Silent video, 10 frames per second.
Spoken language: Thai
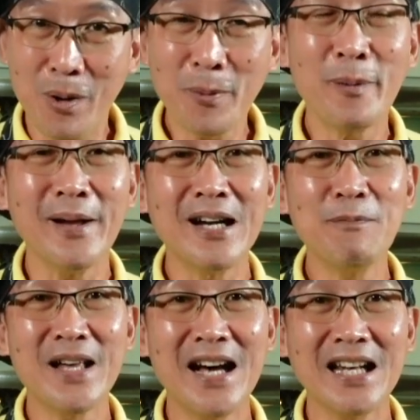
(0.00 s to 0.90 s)
พบกันใหม่ค
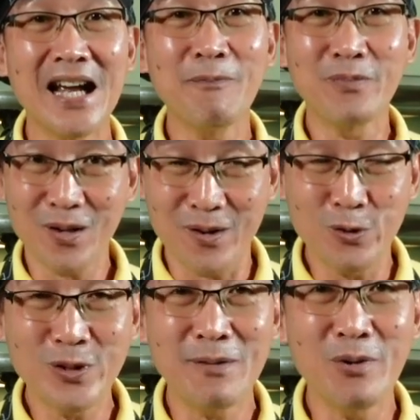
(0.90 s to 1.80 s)
ลิปหน้านะครับขอ
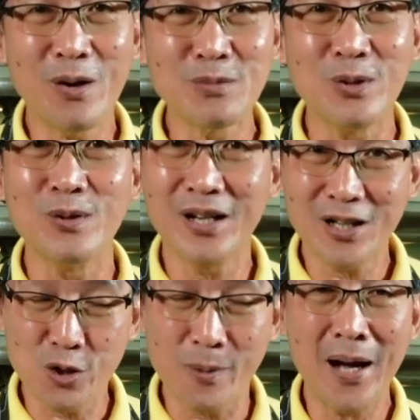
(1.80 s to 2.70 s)
ให้ทุกท่านมีความสุขและ
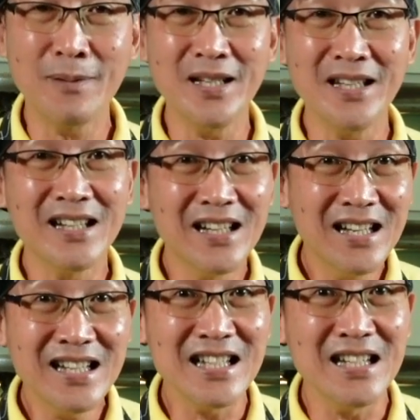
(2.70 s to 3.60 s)
ก็สุขภาพดี
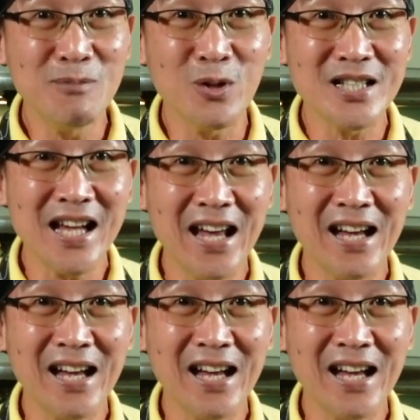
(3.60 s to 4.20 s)
กดแช